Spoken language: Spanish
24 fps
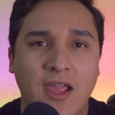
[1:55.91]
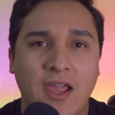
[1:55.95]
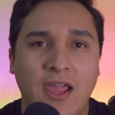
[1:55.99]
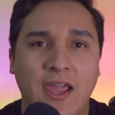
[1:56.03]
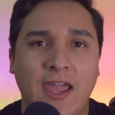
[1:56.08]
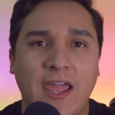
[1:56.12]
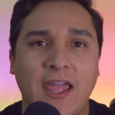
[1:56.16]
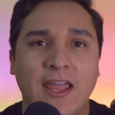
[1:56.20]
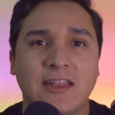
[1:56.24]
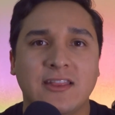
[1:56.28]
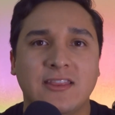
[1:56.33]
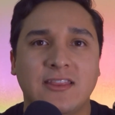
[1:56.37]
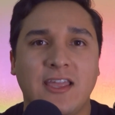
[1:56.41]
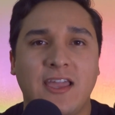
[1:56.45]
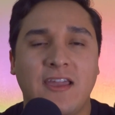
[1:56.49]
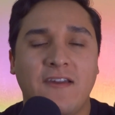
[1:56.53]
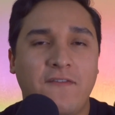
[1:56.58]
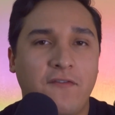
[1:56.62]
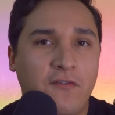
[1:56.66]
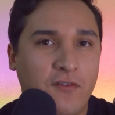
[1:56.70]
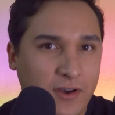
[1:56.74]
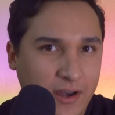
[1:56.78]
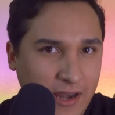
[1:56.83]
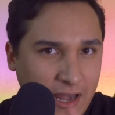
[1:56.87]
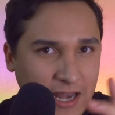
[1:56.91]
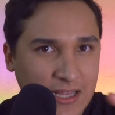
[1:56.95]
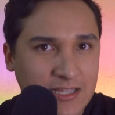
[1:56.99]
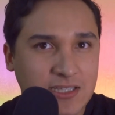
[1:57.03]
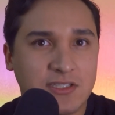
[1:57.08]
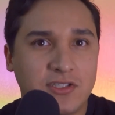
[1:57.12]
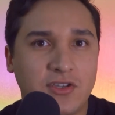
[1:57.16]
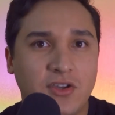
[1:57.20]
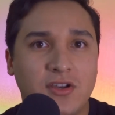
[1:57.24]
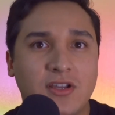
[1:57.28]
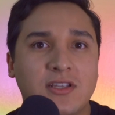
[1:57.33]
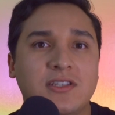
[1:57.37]
gente fuera de las
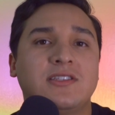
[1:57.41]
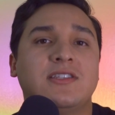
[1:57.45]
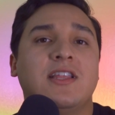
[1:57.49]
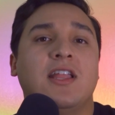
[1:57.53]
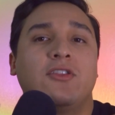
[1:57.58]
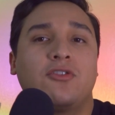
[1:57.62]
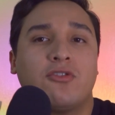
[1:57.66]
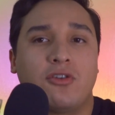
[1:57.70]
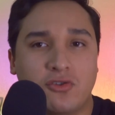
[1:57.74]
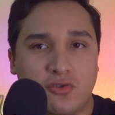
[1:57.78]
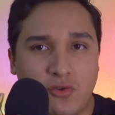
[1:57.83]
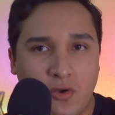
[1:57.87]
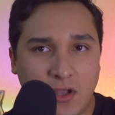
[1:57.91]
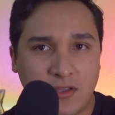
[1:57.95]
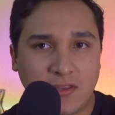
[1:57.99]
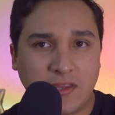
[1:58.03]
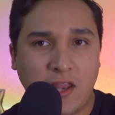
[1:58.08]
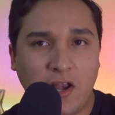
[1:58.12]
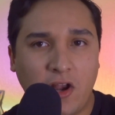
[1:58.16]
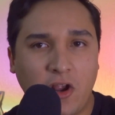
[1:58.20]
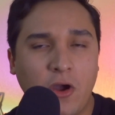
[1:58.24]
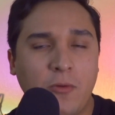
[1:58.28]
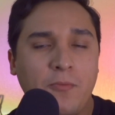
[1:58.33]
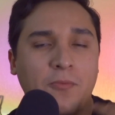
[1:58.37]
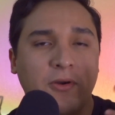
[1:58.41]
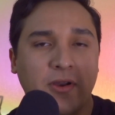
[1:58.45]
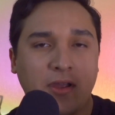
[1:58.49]
sesiones dentro de su catálogo,